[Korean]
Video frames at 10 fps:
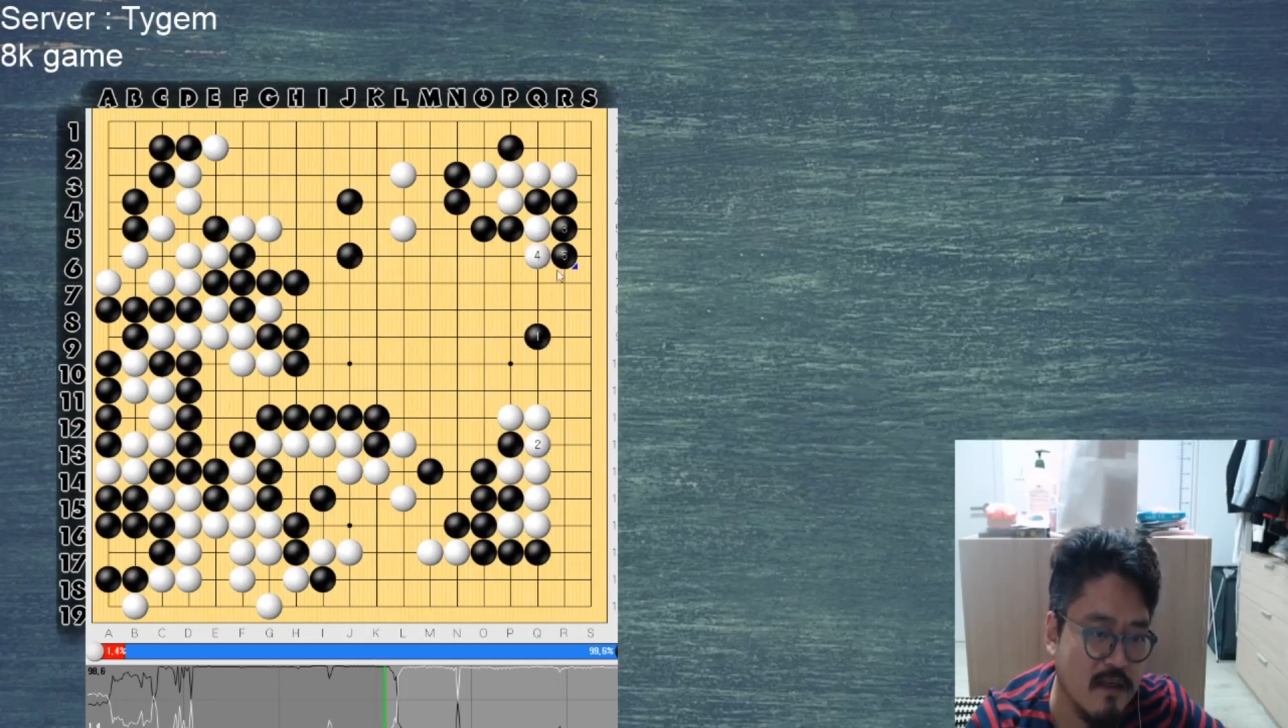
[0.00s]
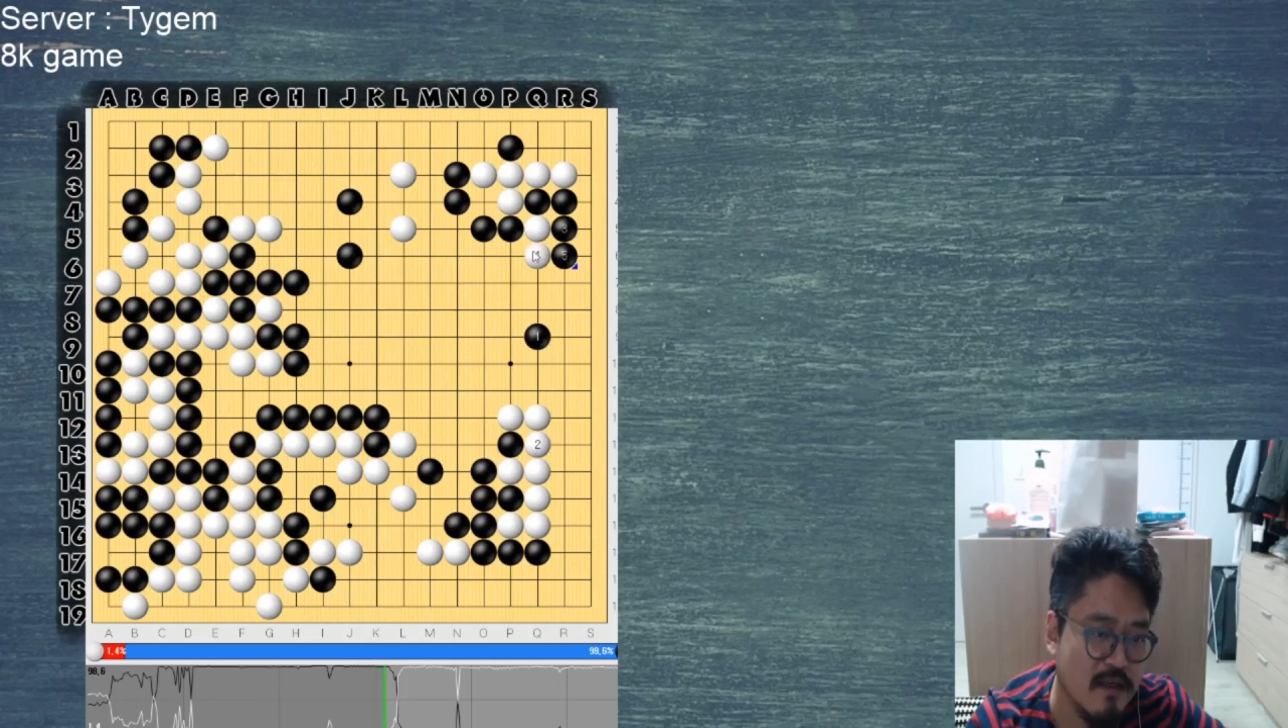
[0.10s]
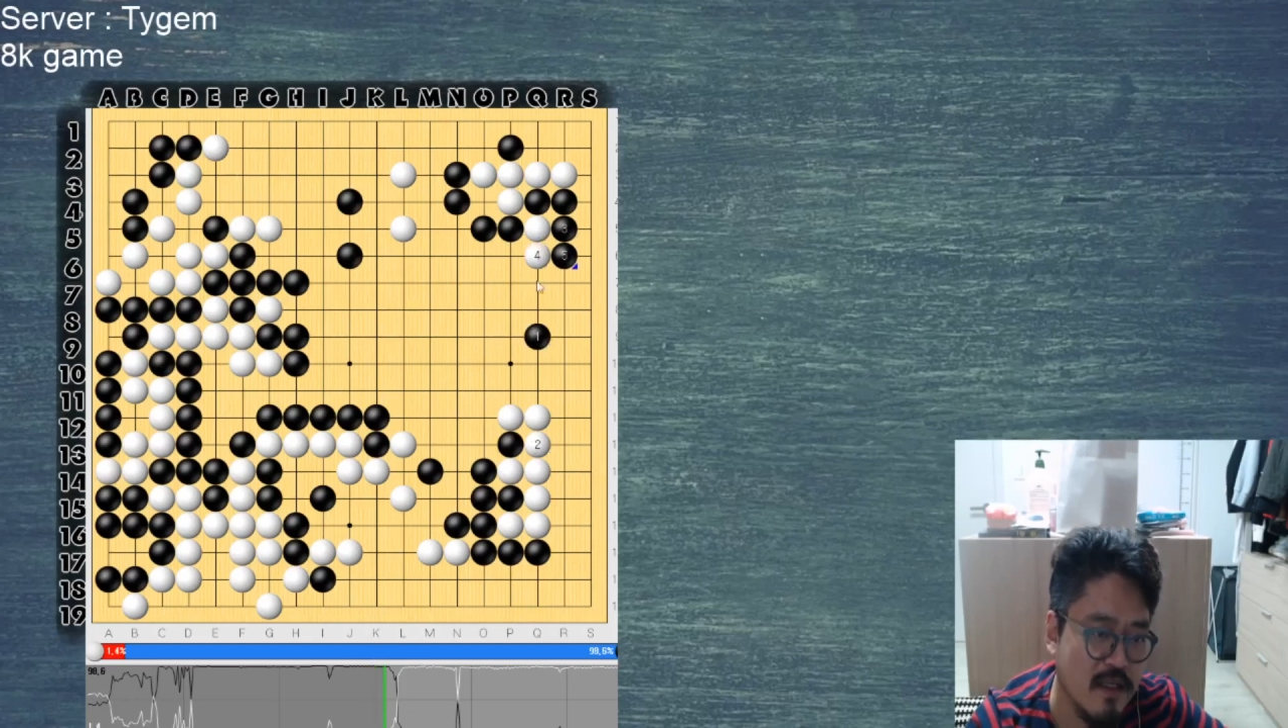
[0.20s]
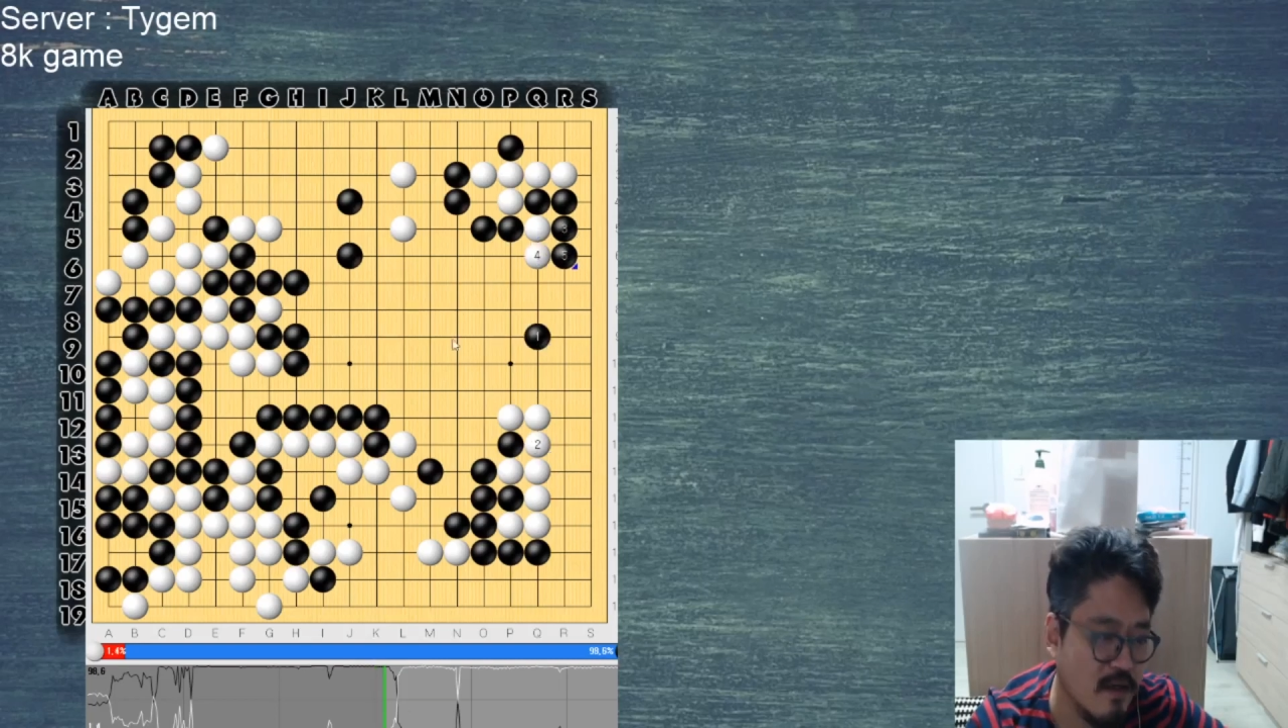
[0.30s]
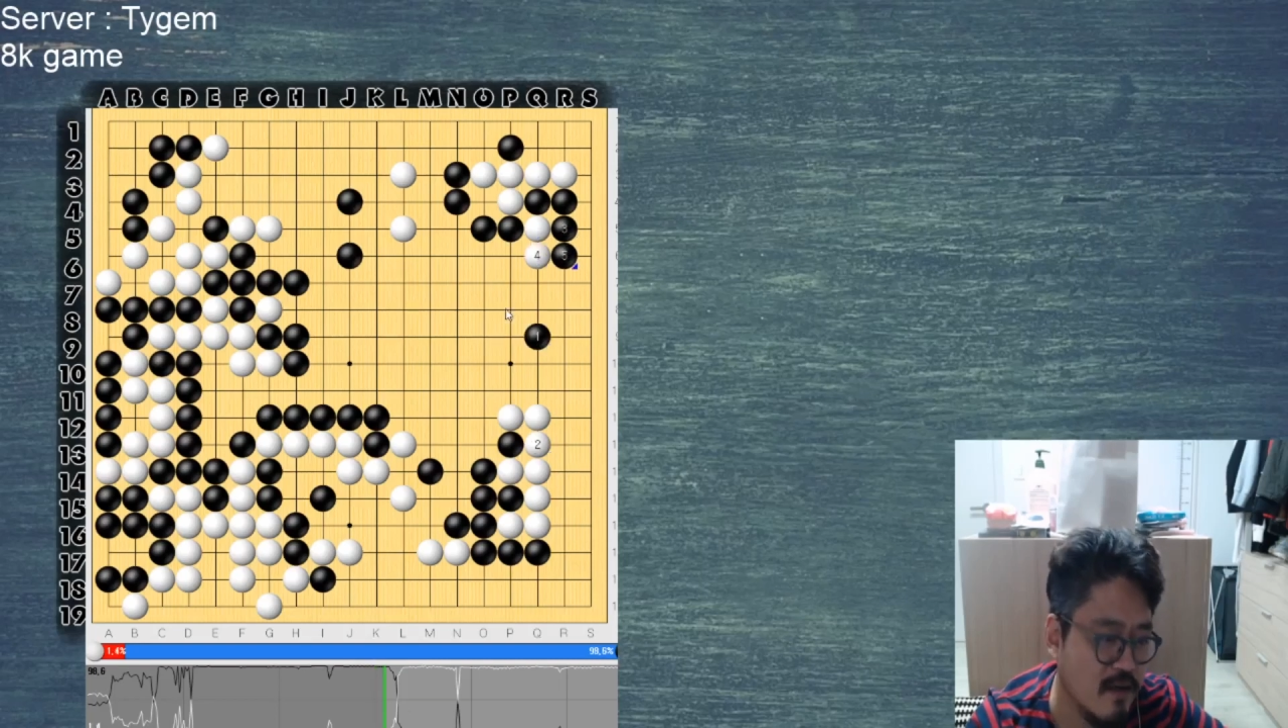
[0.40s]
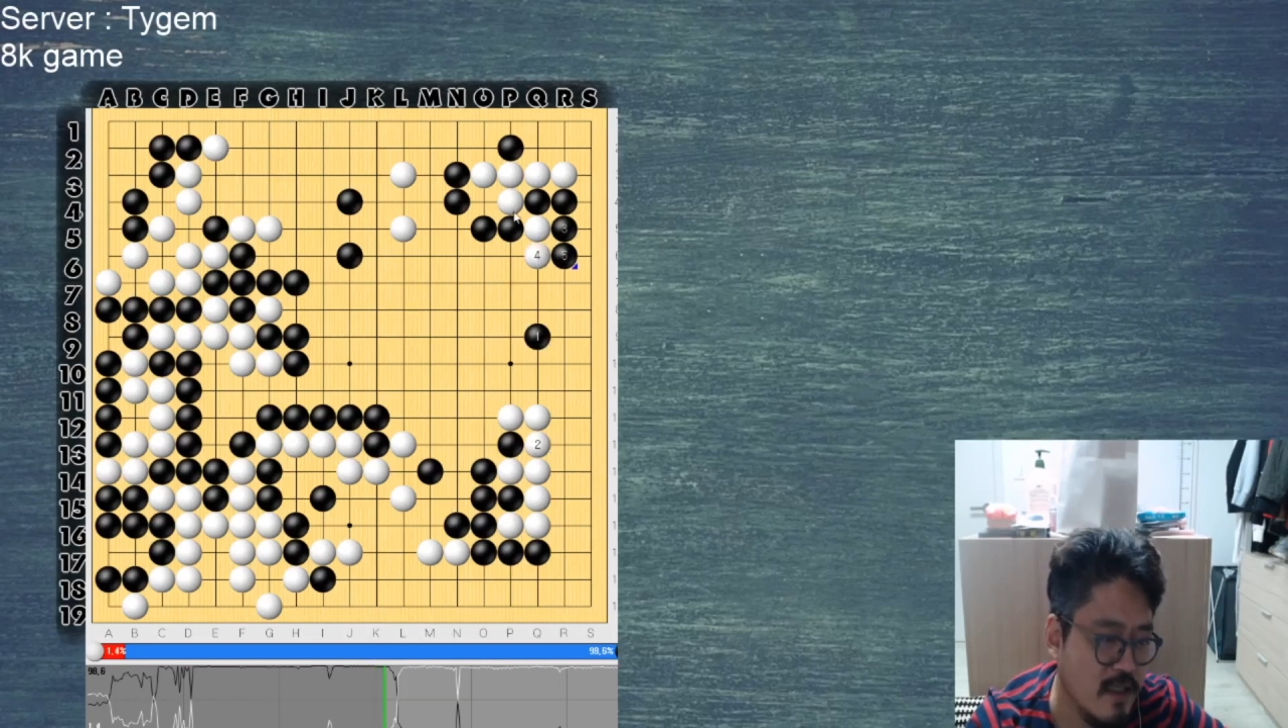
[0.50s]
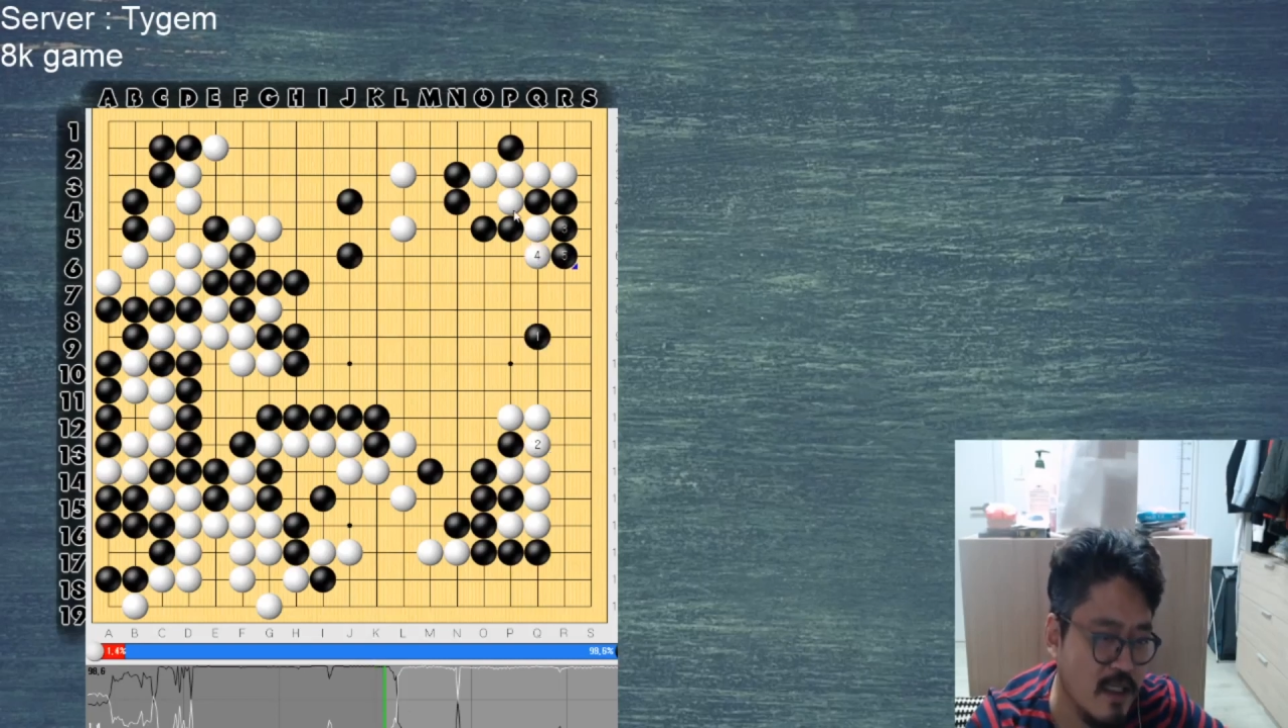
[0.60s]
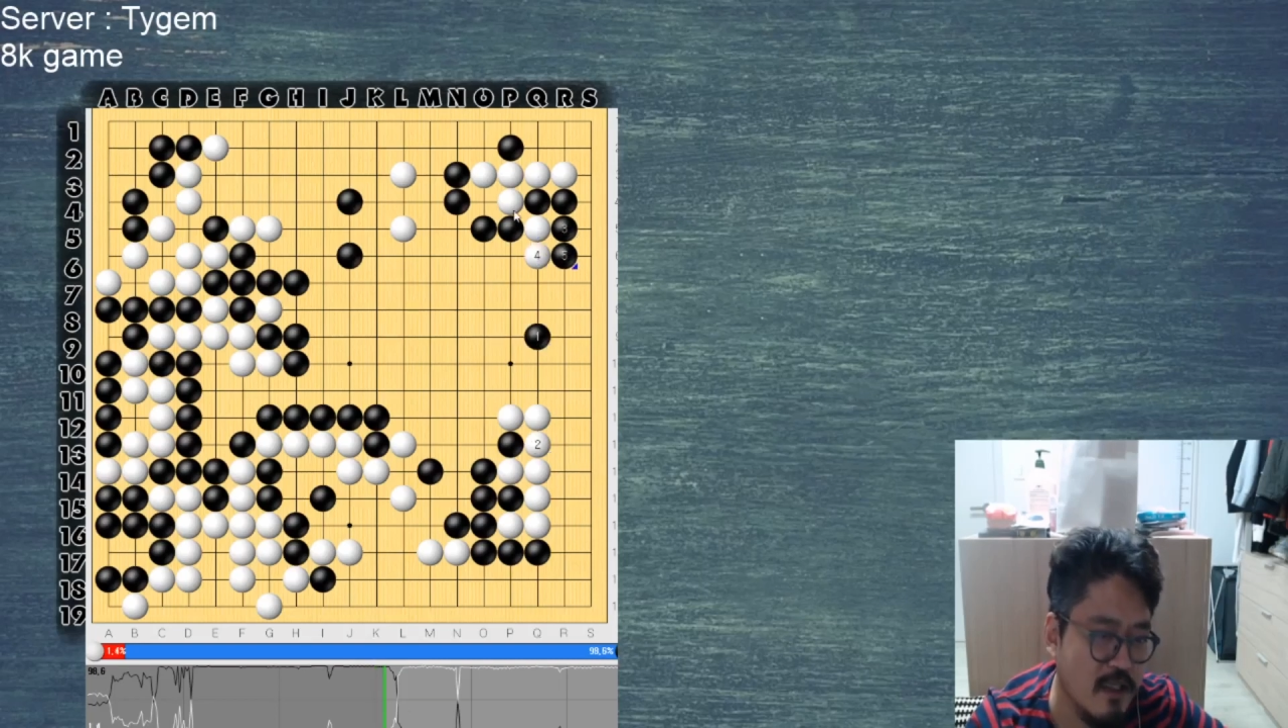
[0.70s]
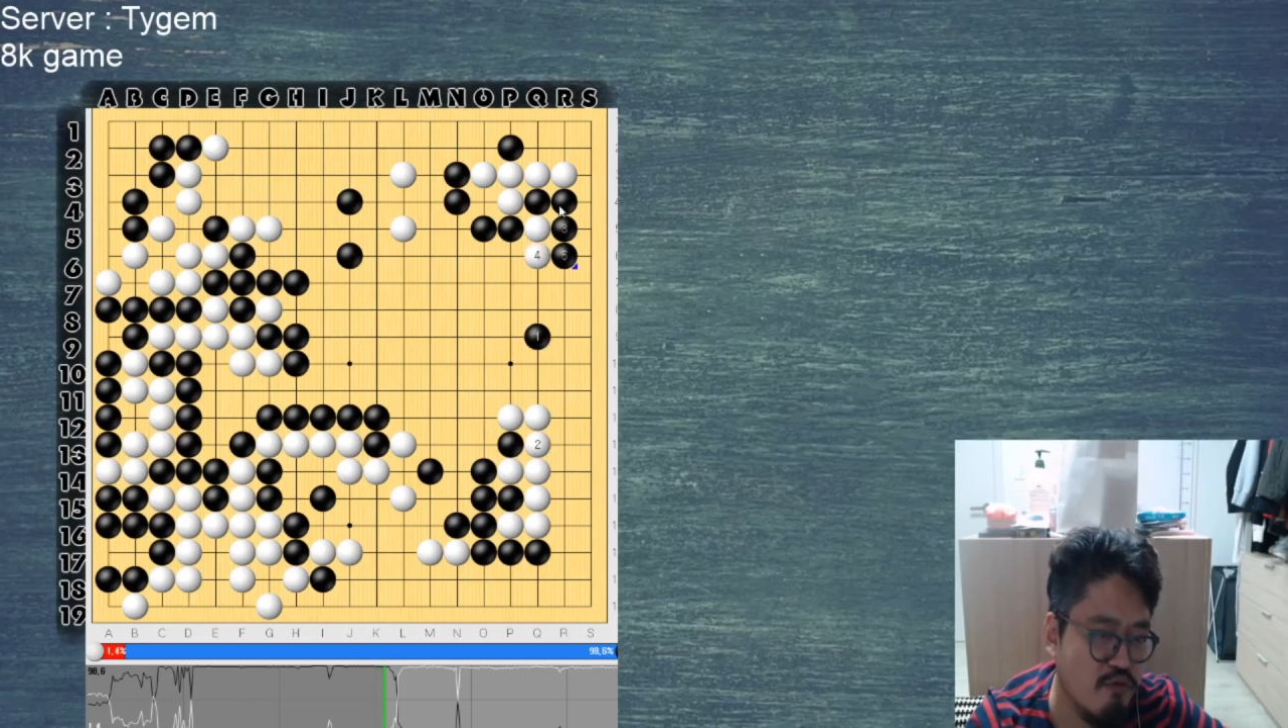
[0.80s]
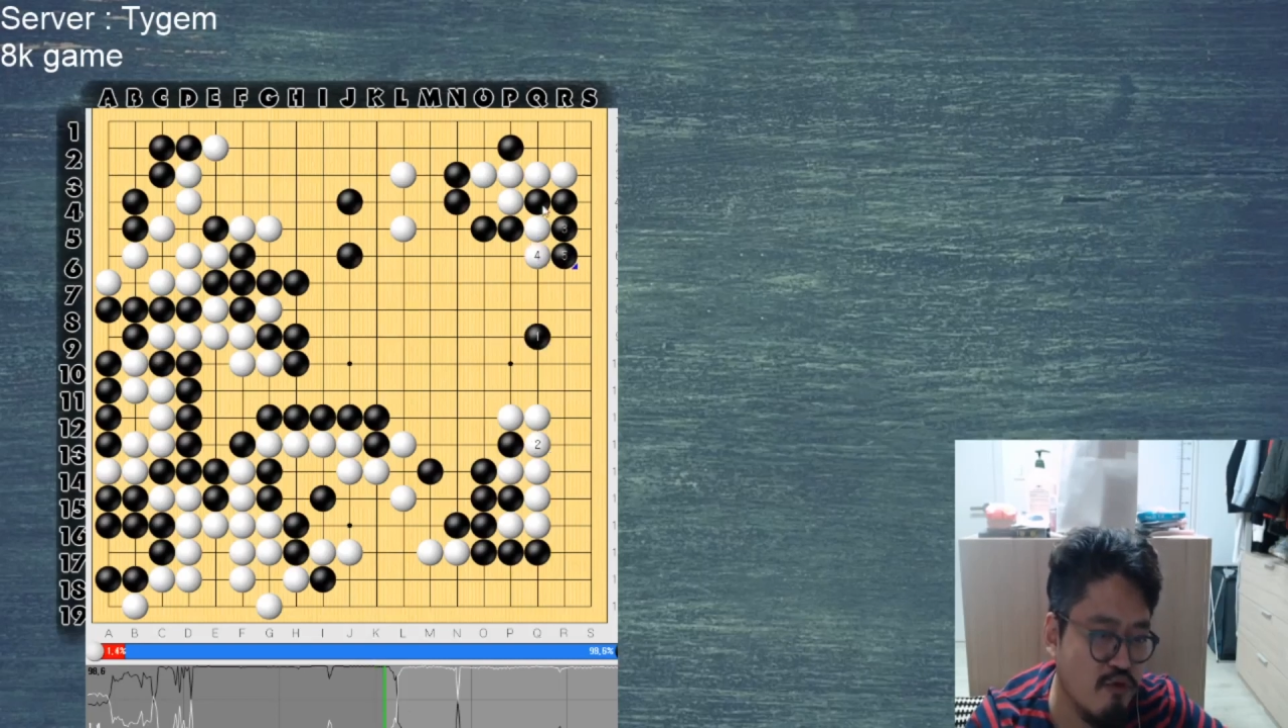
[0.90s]
그냥
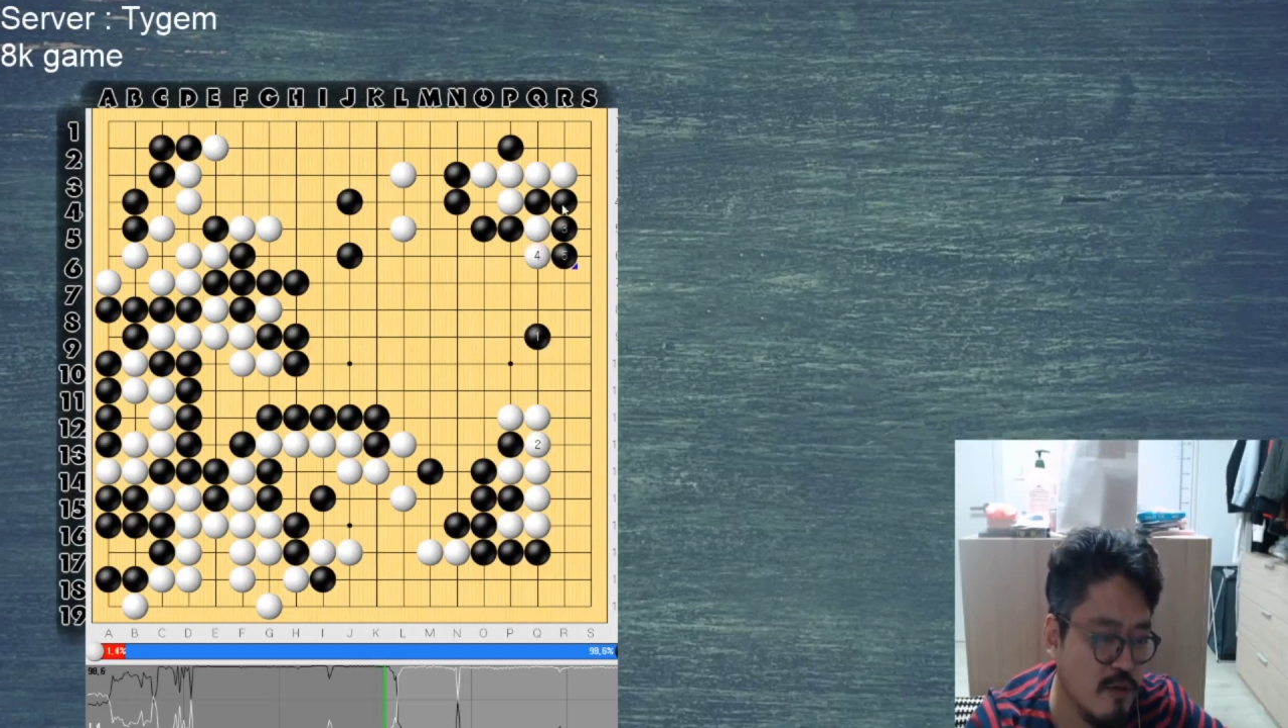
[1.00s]
이 두